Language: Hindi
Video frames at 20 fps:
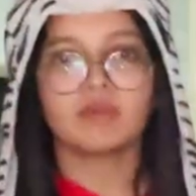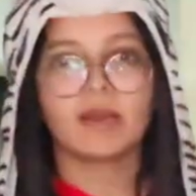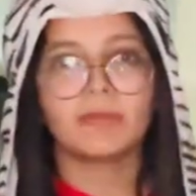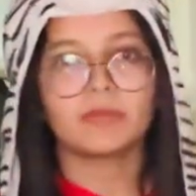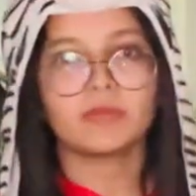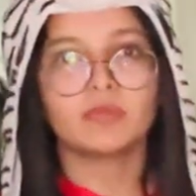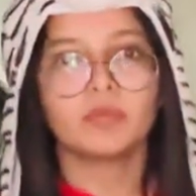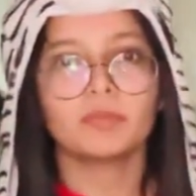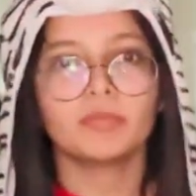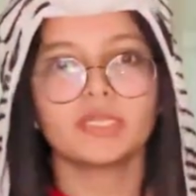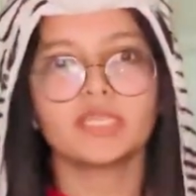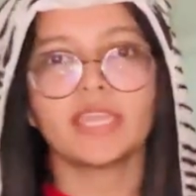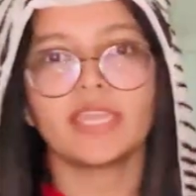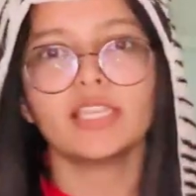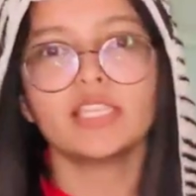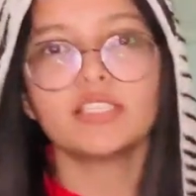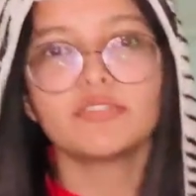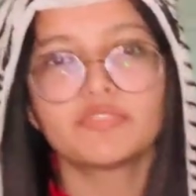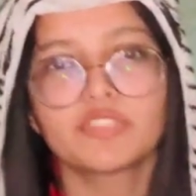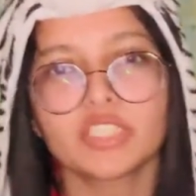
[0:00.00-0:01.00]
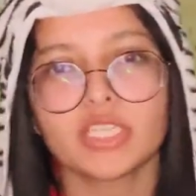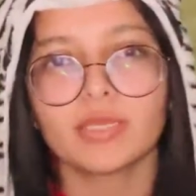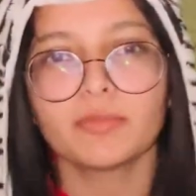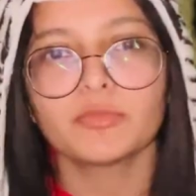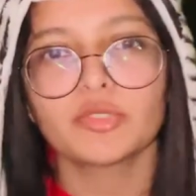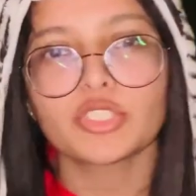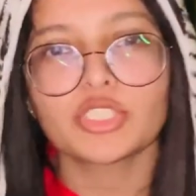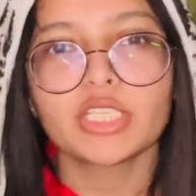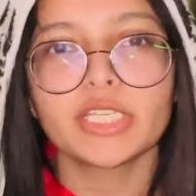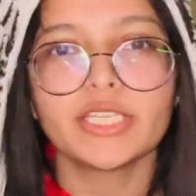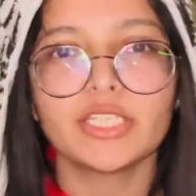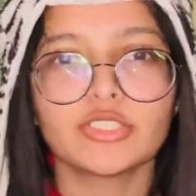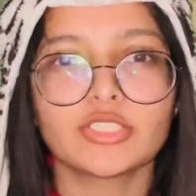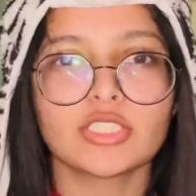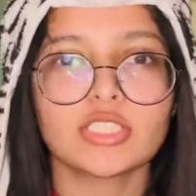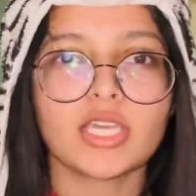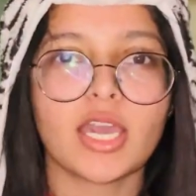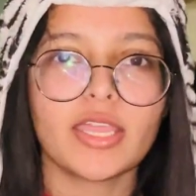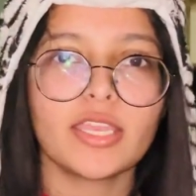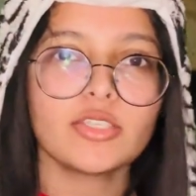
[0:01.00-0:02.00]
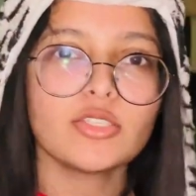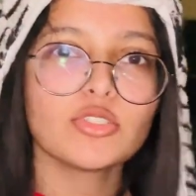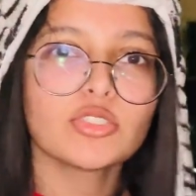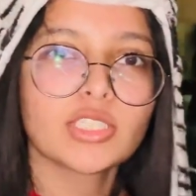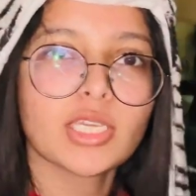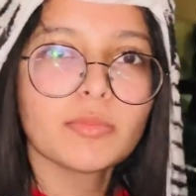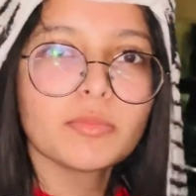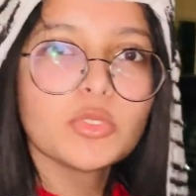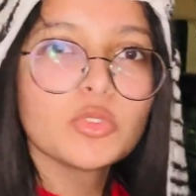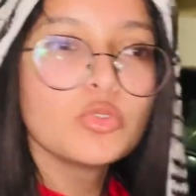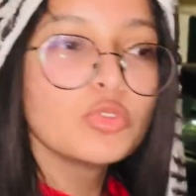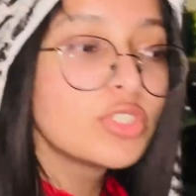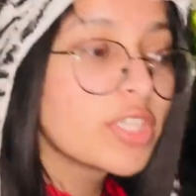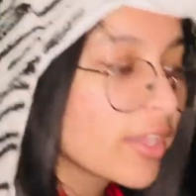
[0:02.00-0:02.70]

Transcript: पापा मम्मी गए लिफ्ट से हम तो सीढ़ियों से जा रहे हैं क्योंकि हम यूथ